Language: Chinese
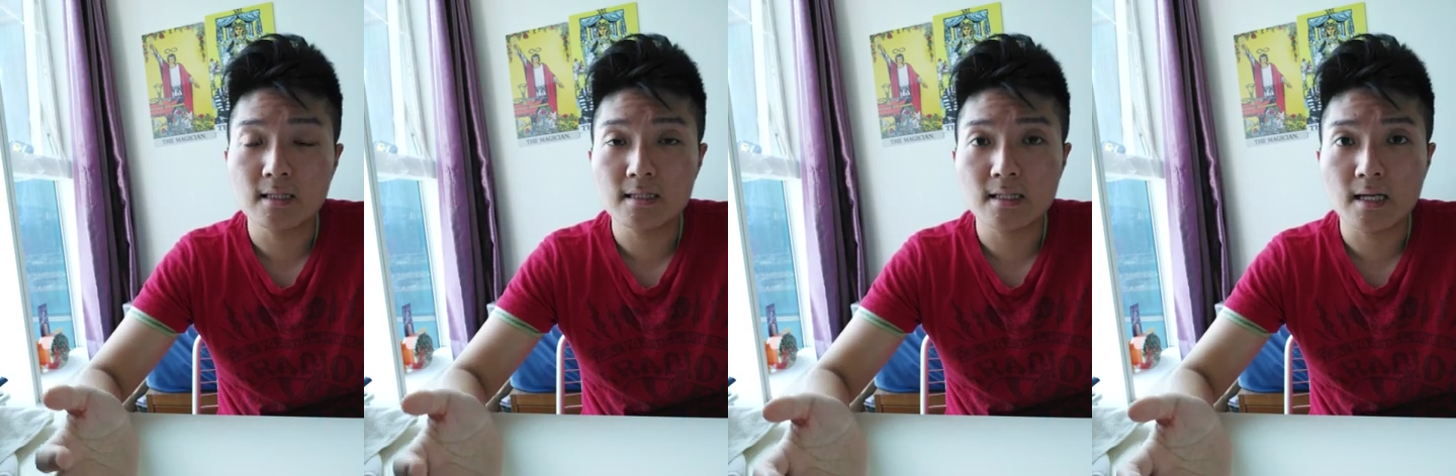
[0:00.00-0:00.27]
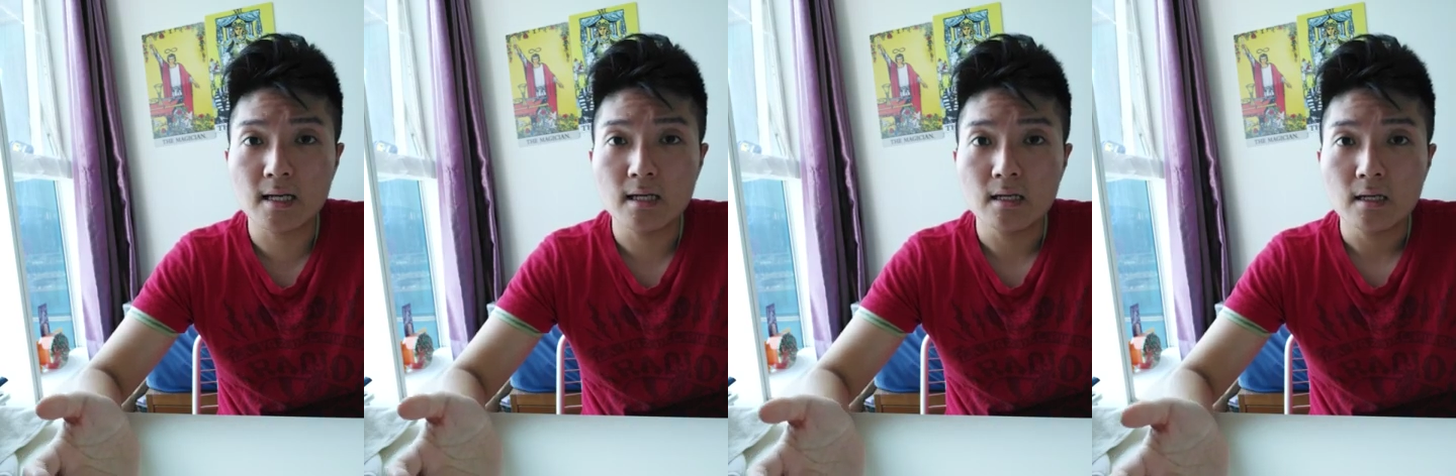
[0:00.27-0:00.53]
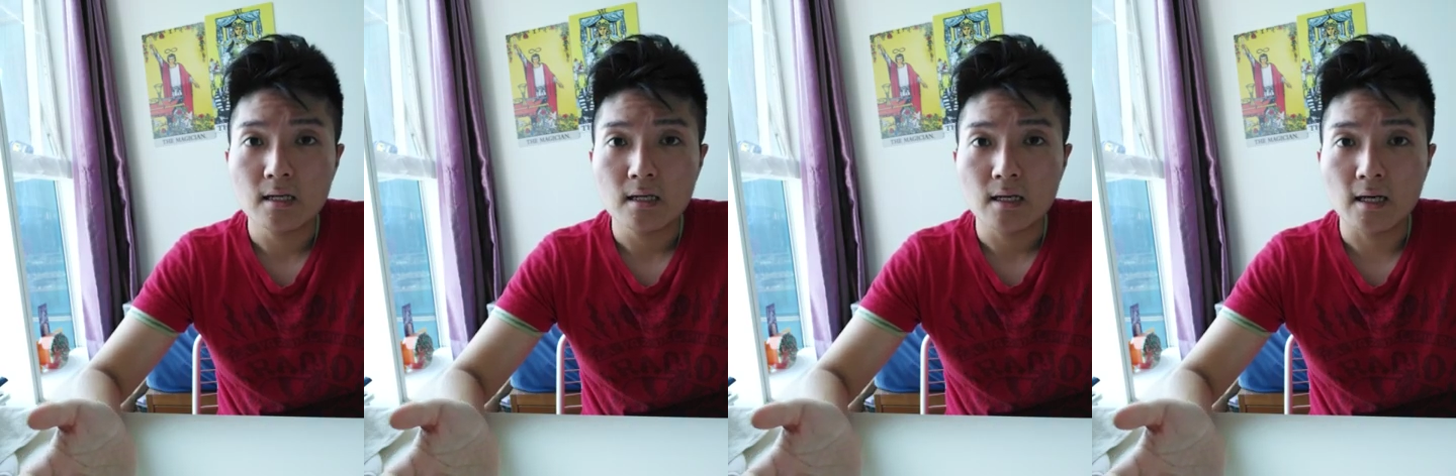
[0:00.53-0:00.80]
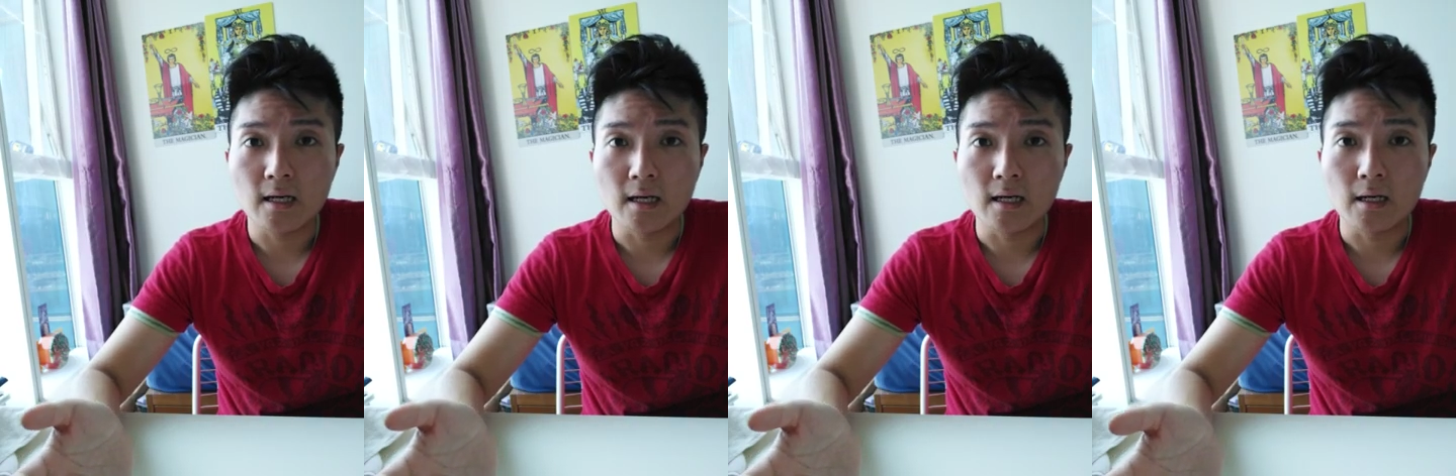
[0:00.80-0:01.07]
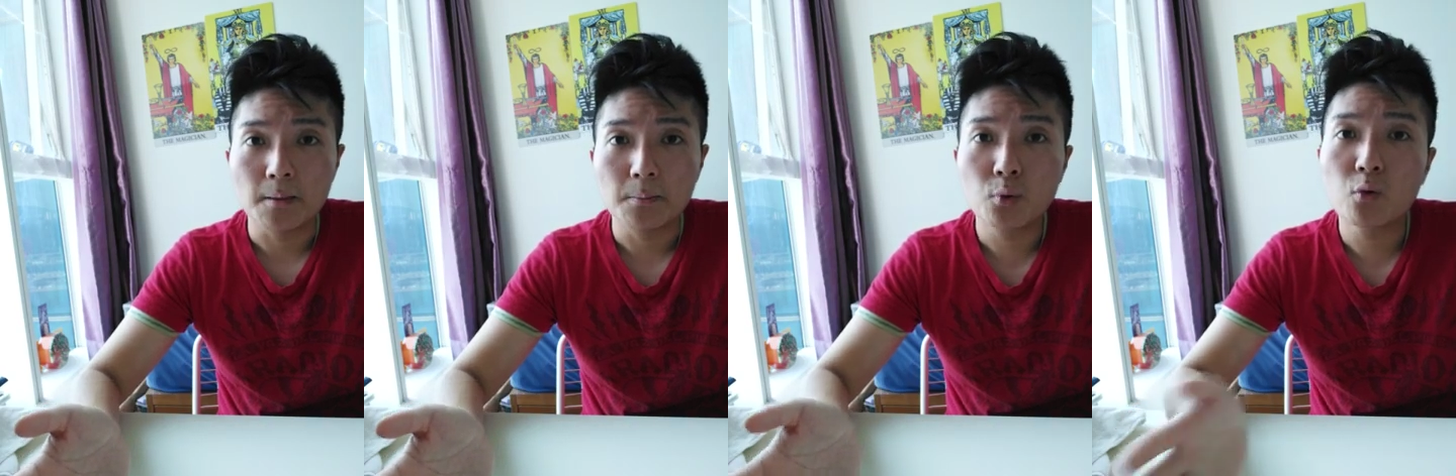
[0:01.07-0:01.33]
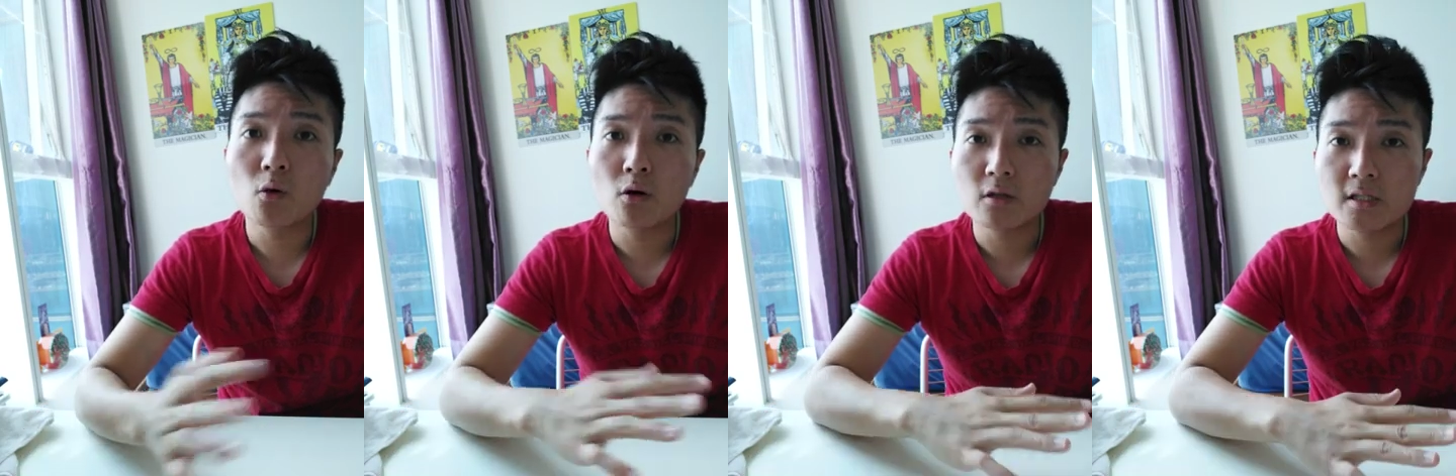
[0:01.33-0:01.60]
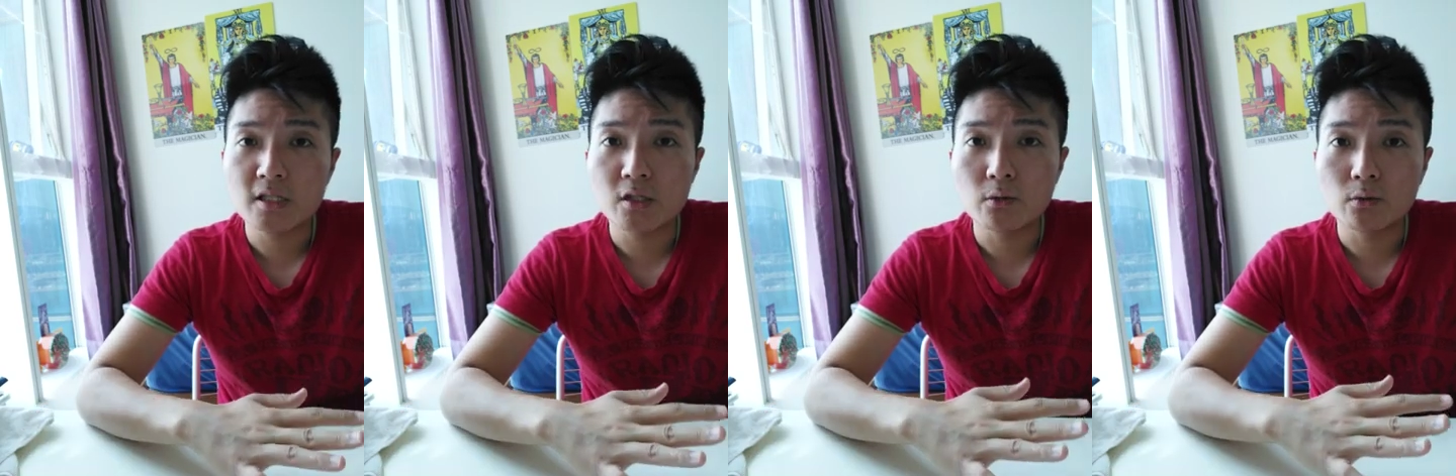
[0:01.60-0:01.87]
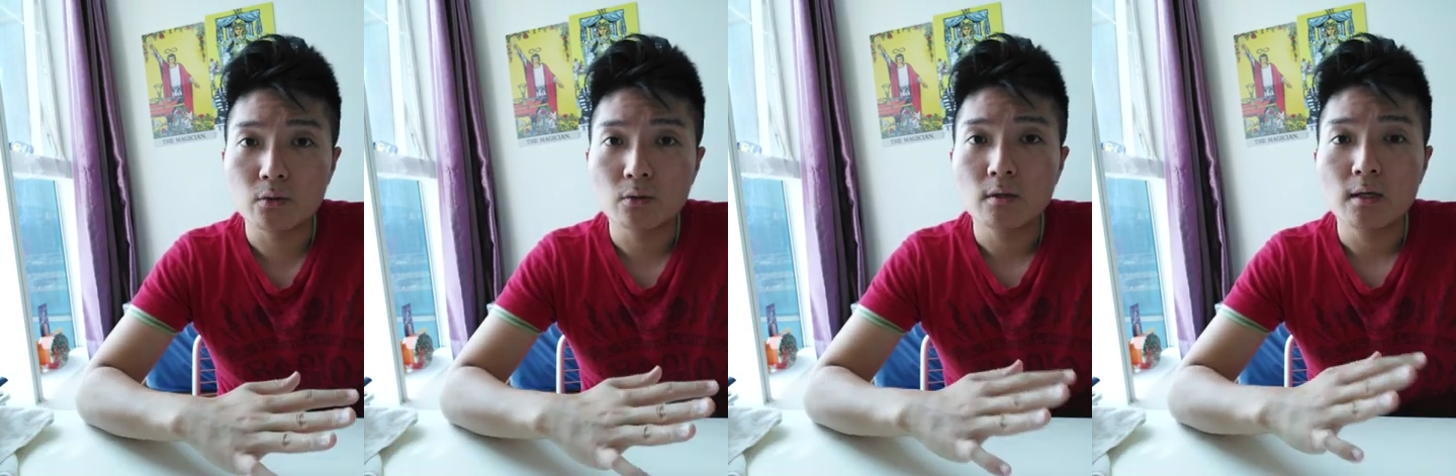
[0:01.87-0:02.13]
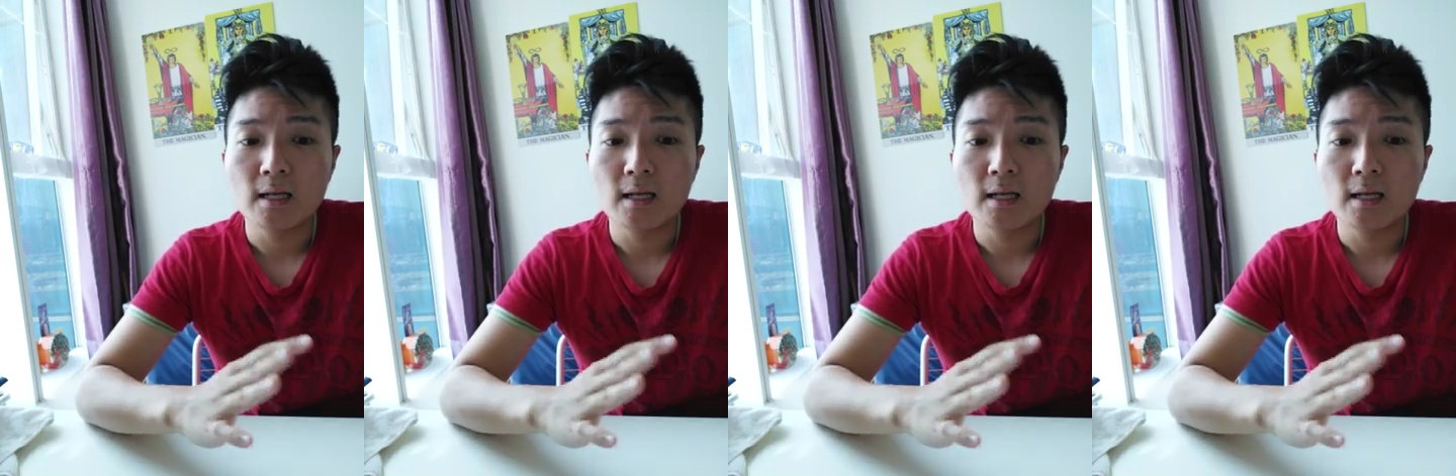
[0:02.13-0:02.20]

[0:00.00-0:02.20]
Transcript: 些呃破旧